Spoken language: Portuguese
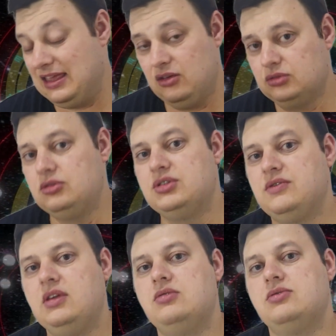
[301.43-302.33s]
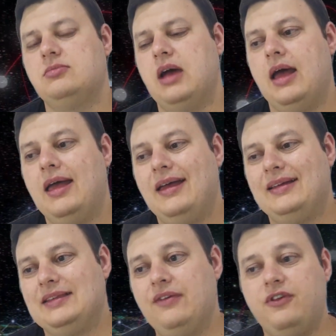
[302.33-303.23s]
em outros vídeos uma
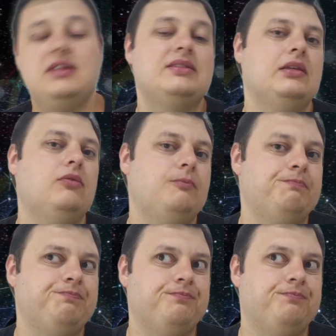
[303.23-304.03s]
definição